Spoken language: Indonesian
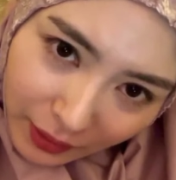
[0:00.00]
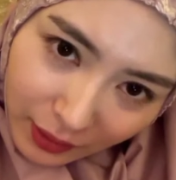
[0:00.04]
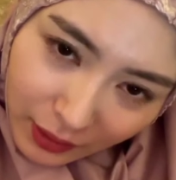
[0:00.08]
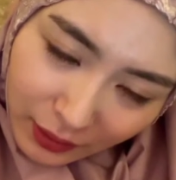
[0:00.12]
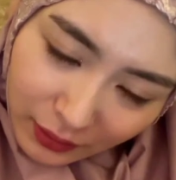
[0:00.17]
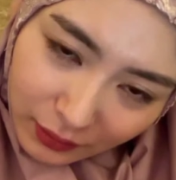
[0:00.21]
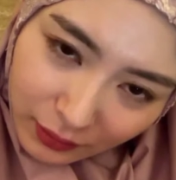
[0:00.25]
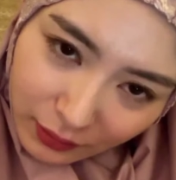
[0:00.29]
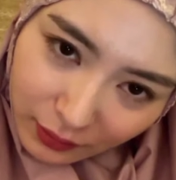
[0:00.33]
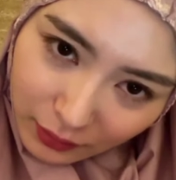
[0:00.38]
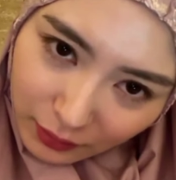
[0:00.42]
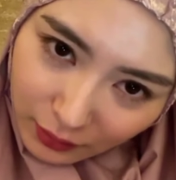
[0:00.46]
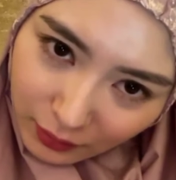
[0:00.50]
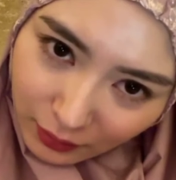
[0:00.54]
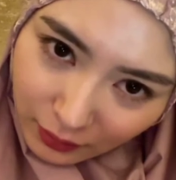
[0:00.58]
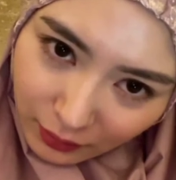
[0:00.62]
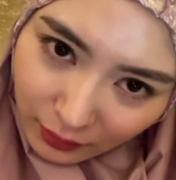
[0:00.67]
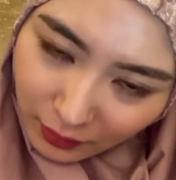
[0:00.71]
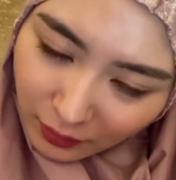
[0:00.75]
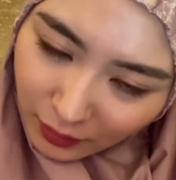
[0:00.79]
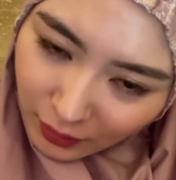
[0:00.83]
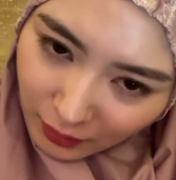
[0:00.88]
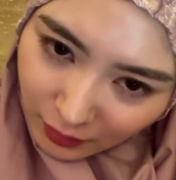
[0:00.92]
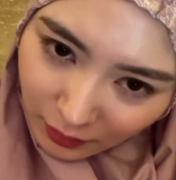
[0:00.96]
banyak banget
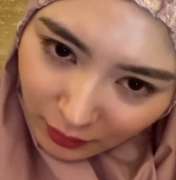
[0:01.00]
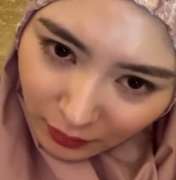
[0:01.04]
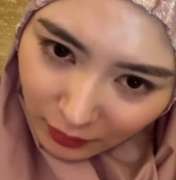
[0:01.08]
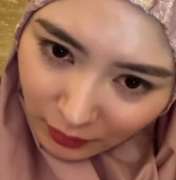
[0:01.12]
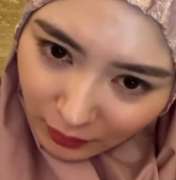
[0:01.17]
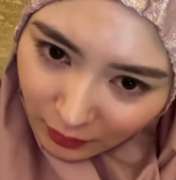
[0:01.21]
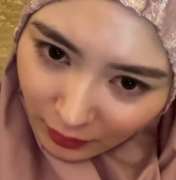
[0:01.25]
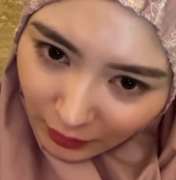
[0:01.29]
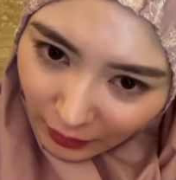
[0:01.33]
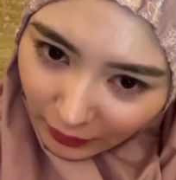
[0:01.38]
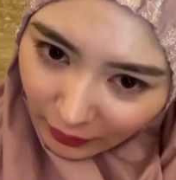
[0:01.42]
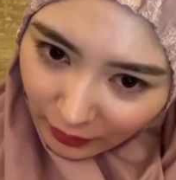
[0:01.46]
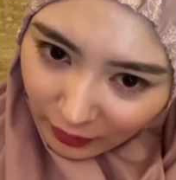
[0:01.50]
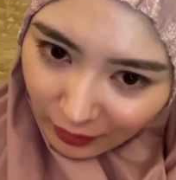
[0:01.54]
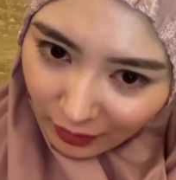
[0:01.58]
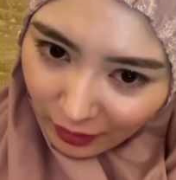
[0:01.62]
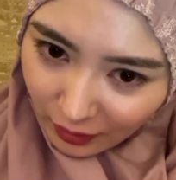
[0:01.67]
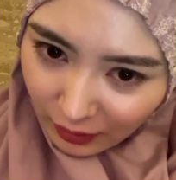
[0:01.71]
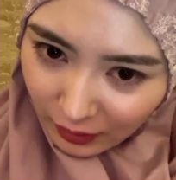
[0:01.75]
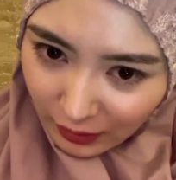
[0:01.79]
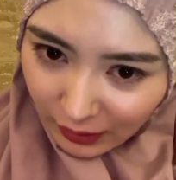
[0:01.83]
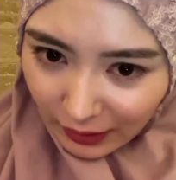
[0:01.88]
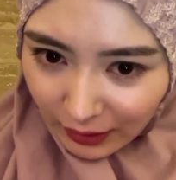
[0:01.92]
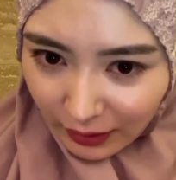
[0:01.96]

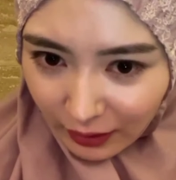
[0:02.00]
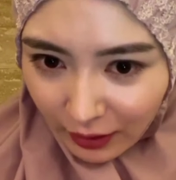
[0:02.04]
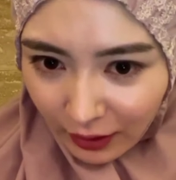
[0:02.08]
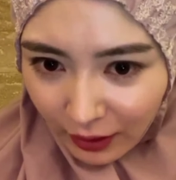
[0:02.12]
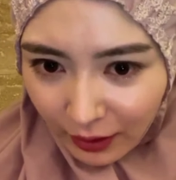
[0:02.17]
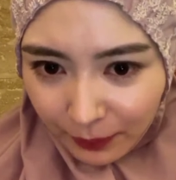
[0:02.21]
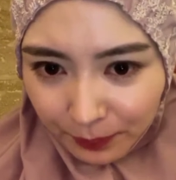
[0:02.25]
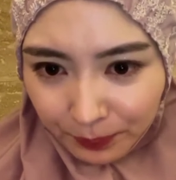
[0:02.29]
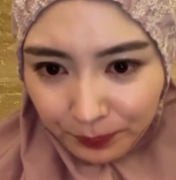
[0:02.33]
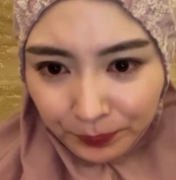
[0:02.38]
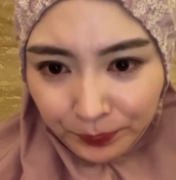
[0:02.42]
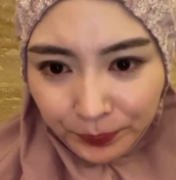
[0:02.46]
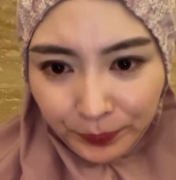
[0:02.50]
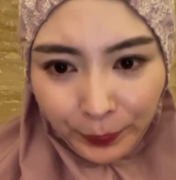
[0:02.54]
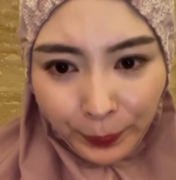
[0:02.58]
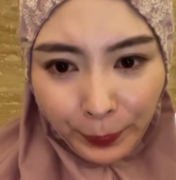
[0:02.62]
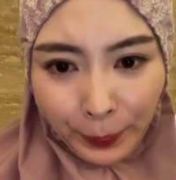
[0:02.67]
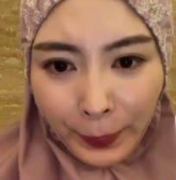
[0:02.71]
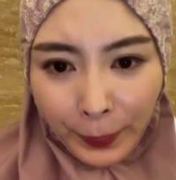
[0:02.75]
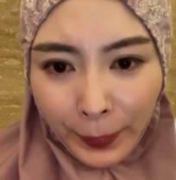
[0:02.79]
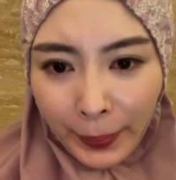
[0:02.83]
akhir-akhir ini.